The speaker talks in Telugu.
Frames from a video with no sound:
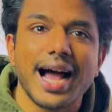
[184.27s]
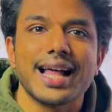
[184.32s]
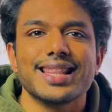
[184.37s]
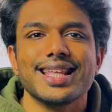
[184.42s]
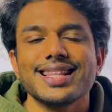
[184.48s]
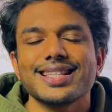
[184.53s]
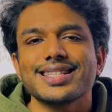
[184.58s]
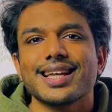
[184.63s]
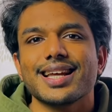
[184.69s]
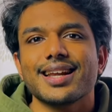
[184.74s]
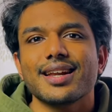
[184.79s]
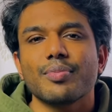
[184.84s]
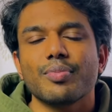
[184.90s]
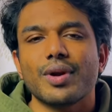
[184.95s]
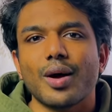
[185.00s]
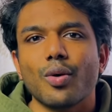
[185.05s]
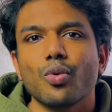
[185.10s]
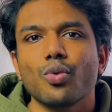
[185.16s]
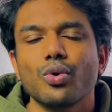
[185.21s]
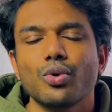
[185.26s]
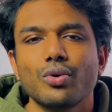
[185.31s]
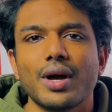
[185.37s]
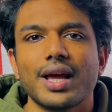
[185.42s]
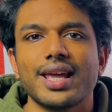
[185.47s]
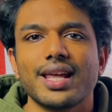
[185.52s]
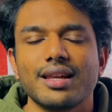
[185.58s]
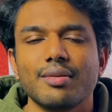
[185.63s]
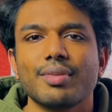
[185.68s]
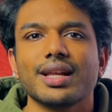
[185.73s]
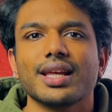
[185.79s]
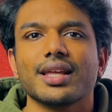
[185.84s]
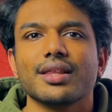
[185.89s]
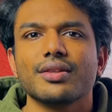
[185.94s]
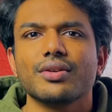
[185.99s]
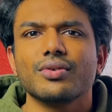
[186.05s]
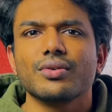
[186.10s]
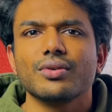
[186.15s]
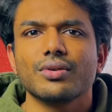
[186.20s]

అదేంటి సార్ ఇప్పుడు ఆ ఊరు అవన్నీ మనకి ఎందుకు